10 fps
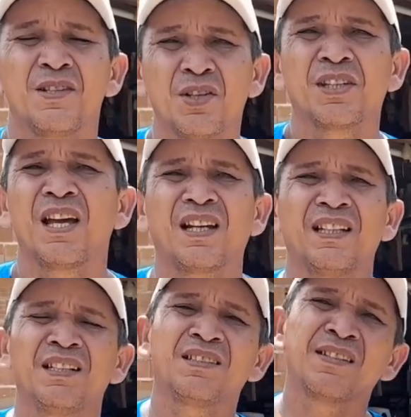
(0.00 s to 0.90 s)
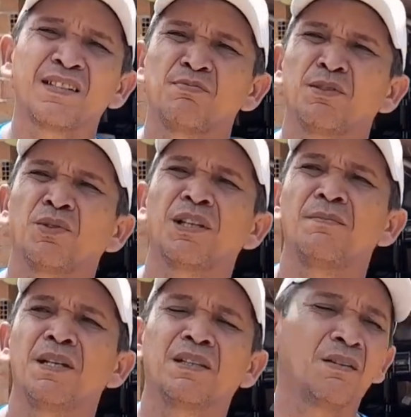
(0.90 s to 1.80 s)
Só tem a agradecer essas pessoas
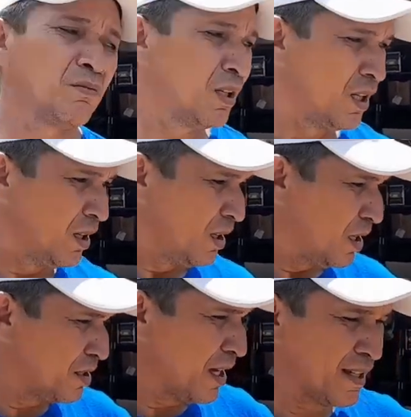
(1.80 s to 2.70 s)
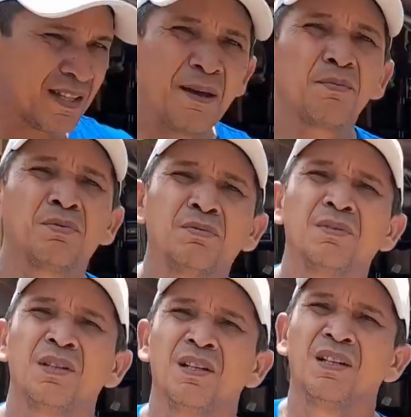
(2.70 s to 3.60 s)
também que estão. A gente recebe,
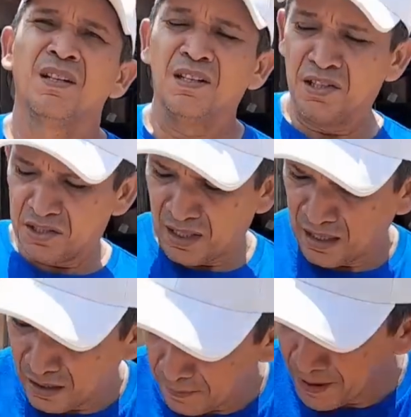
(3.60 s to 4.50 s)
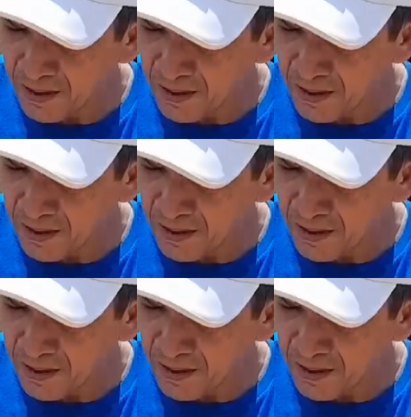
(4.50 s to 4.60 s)
a gente tá aqui para